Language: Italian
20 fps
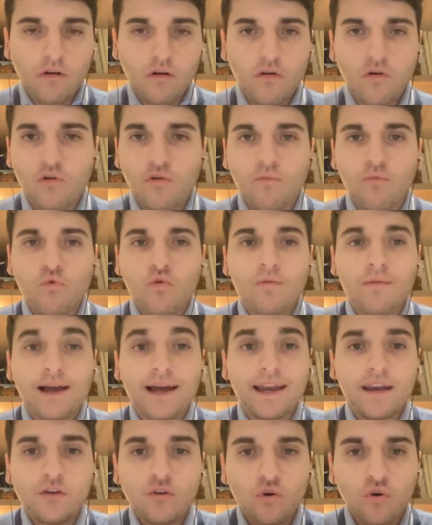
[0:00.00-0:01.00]
o comunque
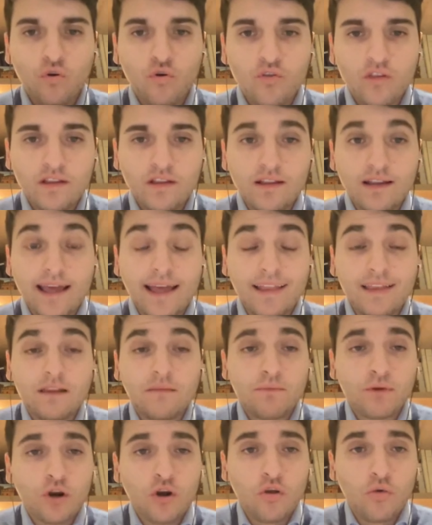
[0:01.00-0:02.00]
magari non così diretti,
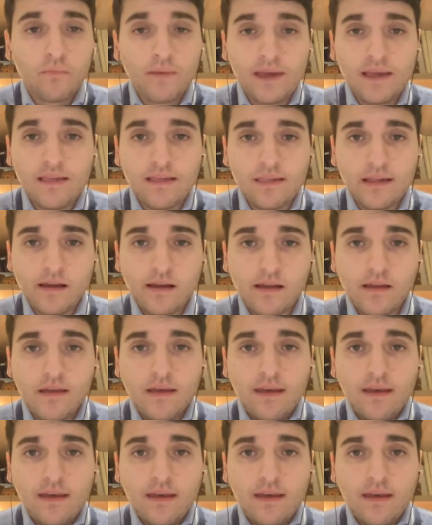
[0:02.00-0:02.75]
però lo pensa.